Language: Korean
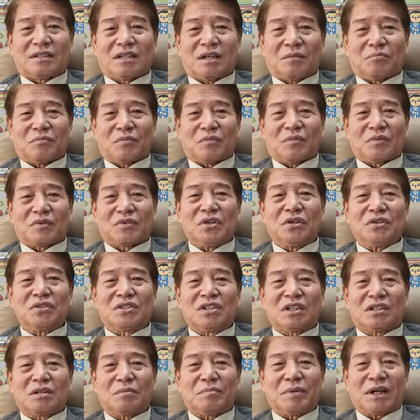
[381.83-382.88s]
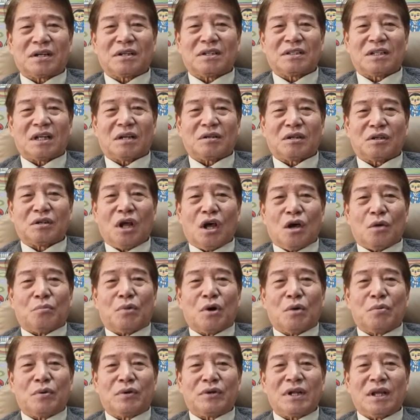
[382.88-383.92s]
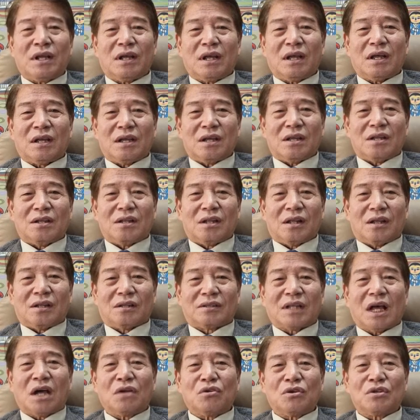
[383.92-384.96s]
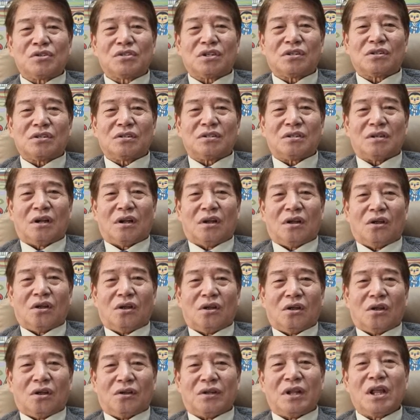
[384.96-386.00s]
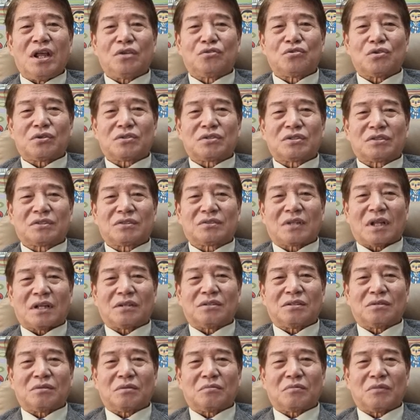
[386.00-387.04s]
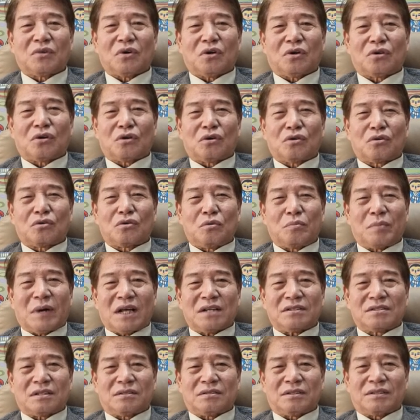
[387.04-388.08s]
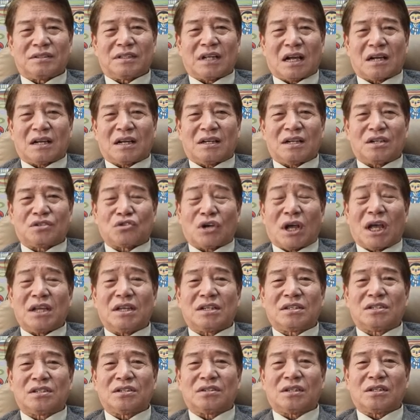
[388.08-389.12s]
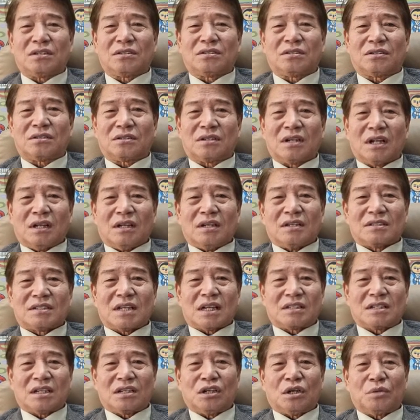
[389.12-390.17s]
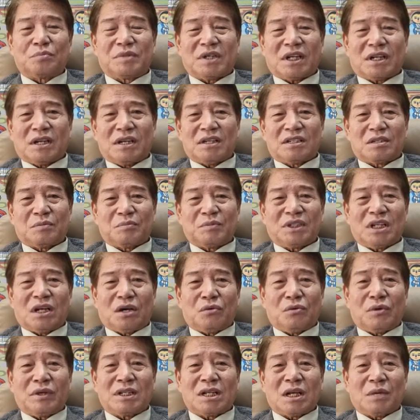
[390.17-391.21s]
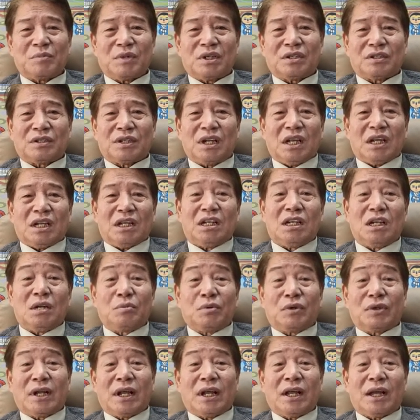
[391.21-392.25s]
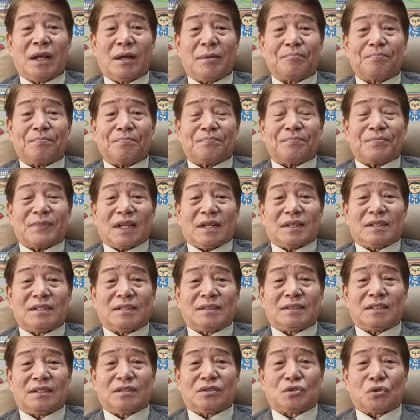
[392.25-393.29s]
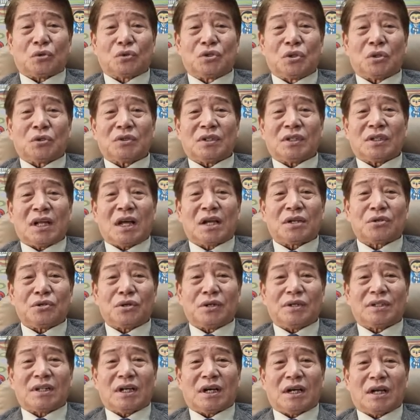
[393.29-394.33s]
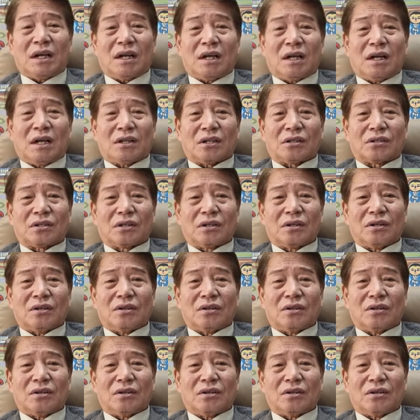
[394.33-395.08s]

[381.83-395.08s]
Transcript: 참 손체를 바른다는 법원에 탄원서를 내줬다는 거를 봐서는 약간의 좌익적인 그런 사상이 없지 않아 있습니다. 왜냐하면은 일본의 그 조청년 학교에다가